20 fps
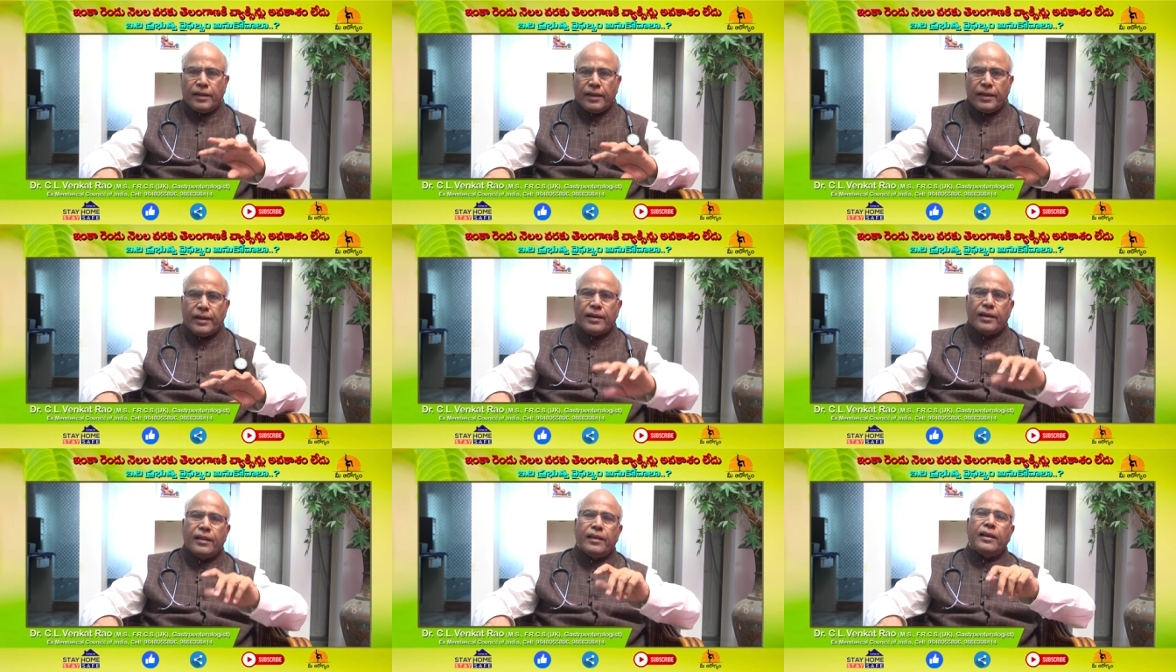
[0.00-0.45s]

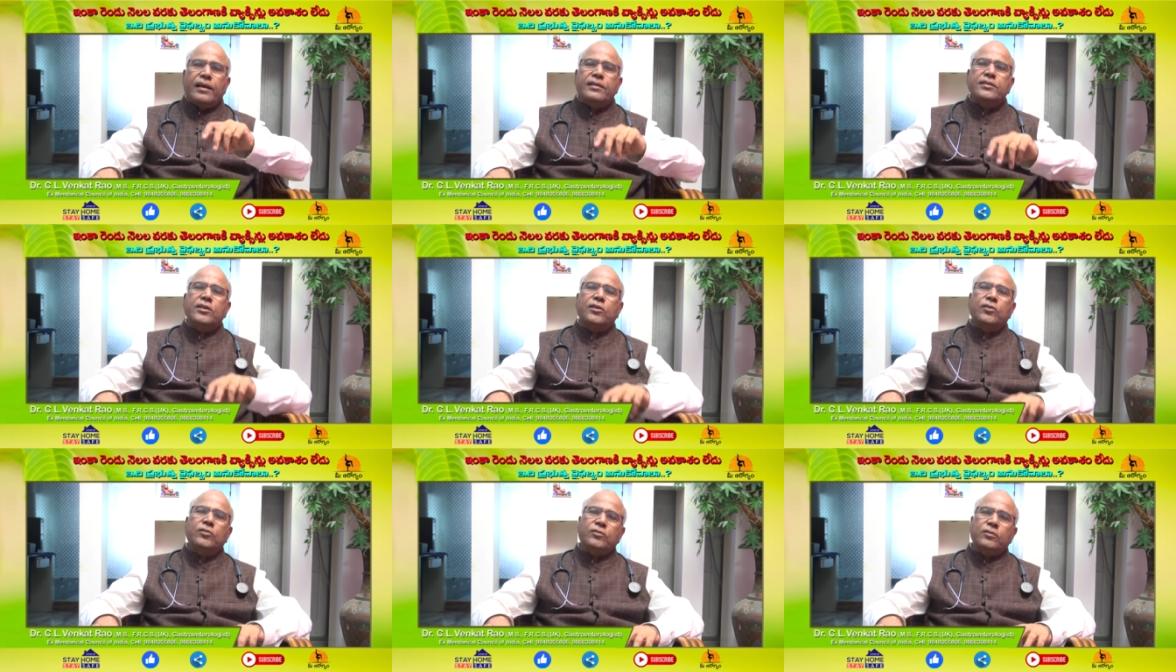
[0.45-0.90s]
ఇక్కడ ఇలా
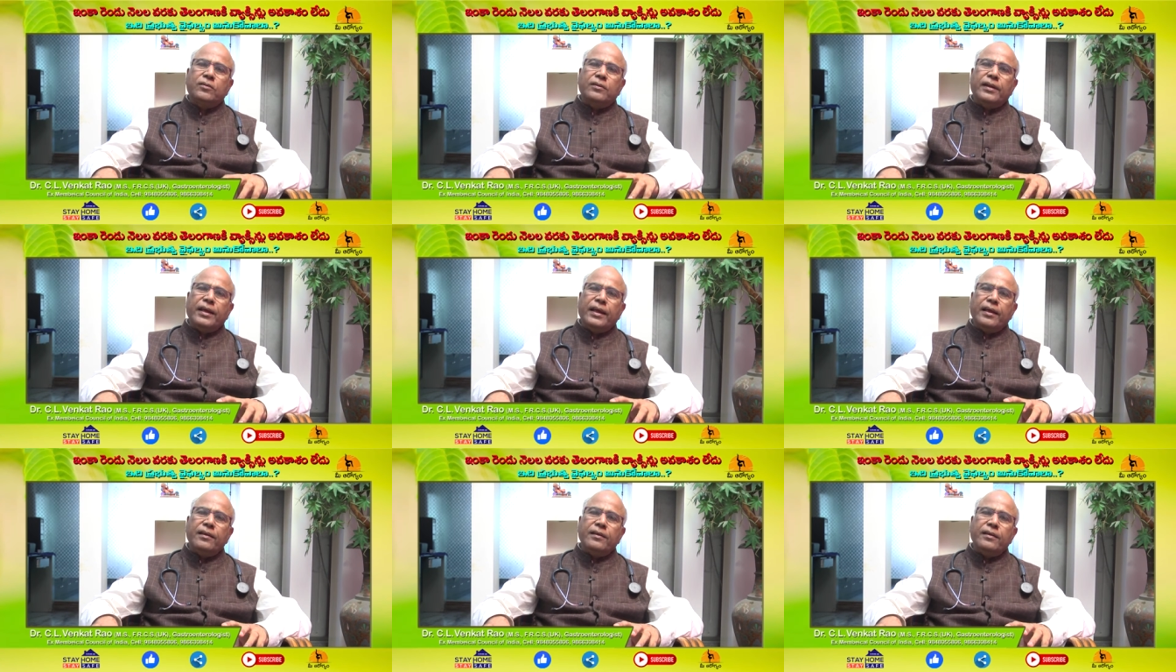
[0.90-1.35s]

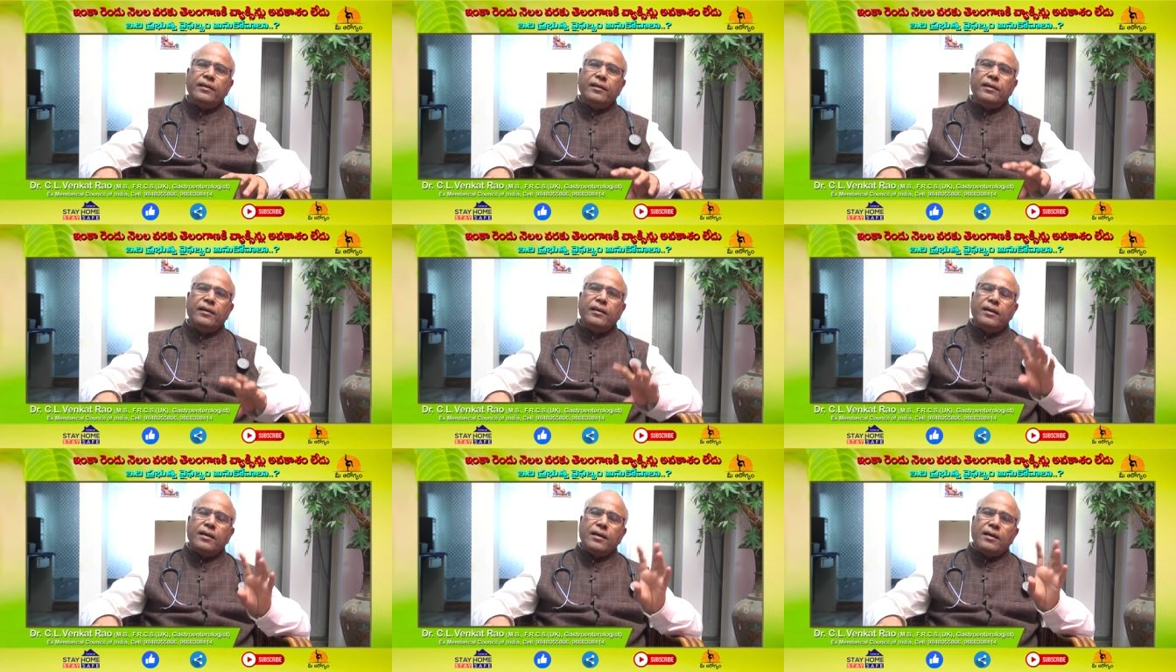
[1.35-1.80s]
జరుగుతుంటే
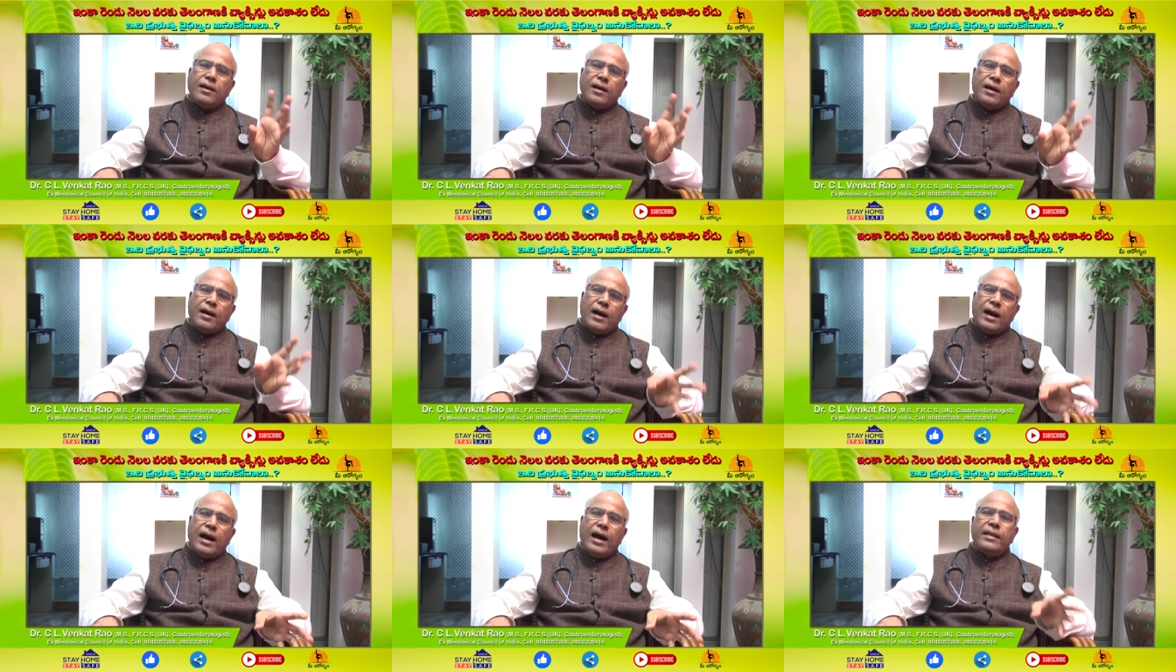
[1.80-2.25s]

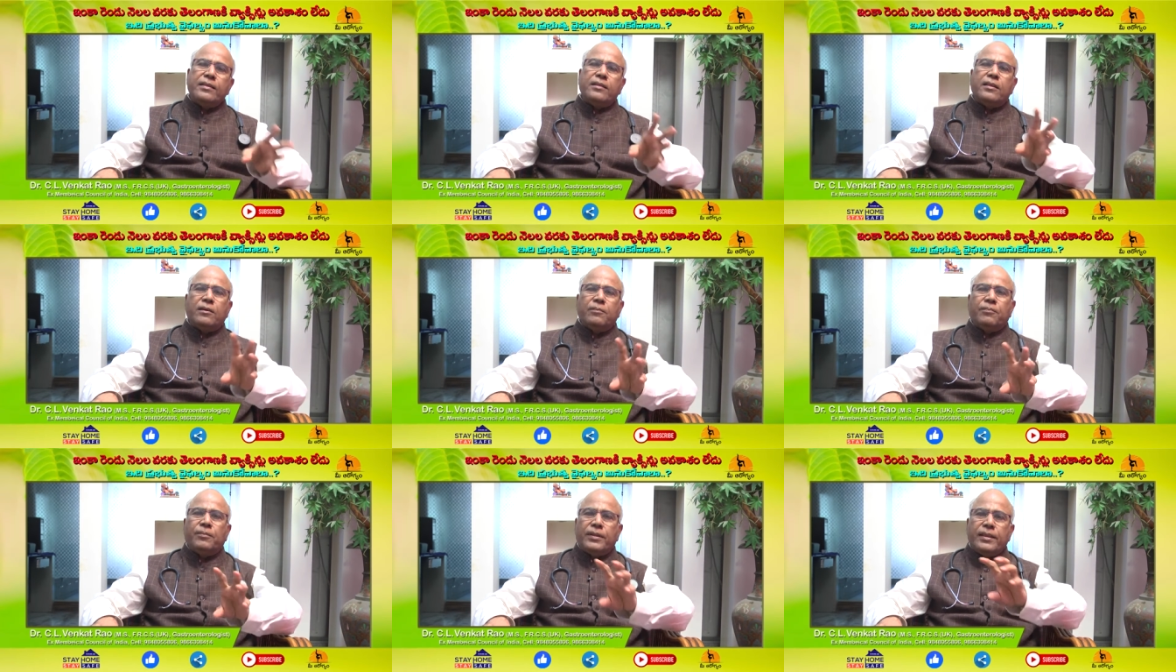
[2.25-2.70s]

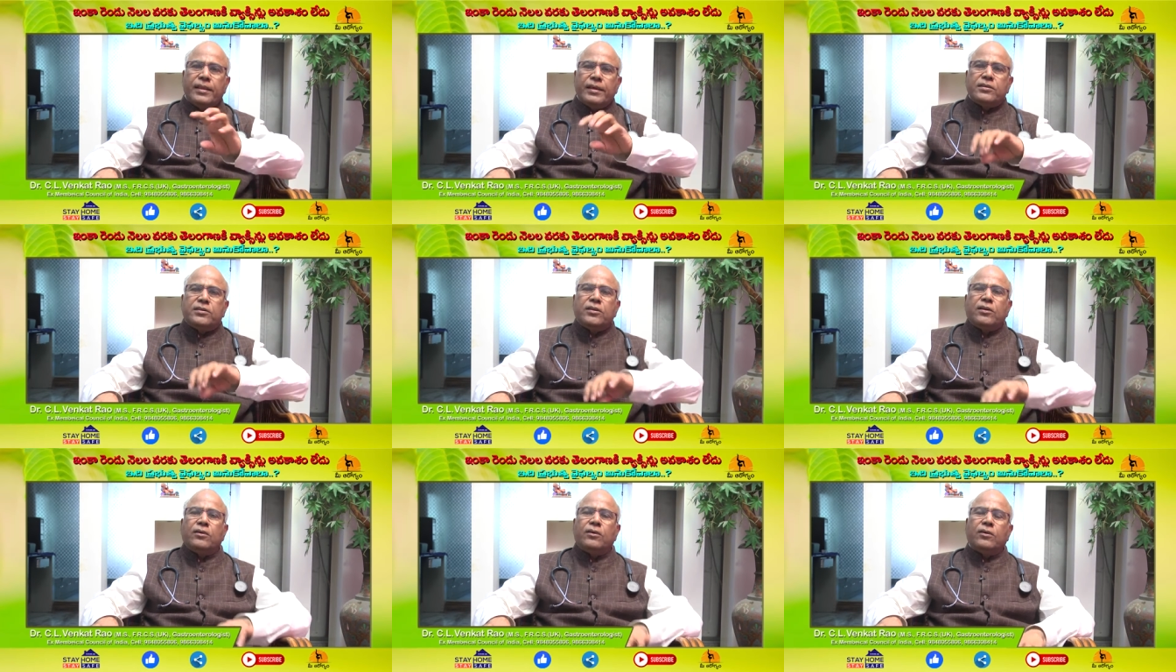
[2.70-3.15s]

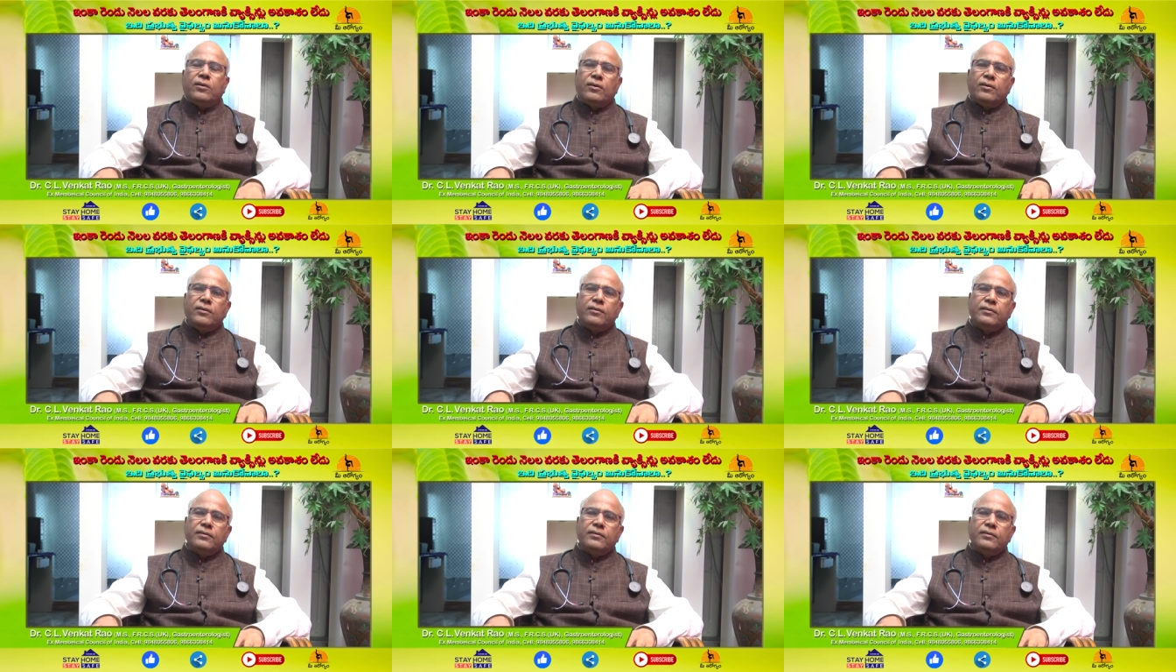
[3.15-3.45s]
ఆంధ్రప్రదేశ్లో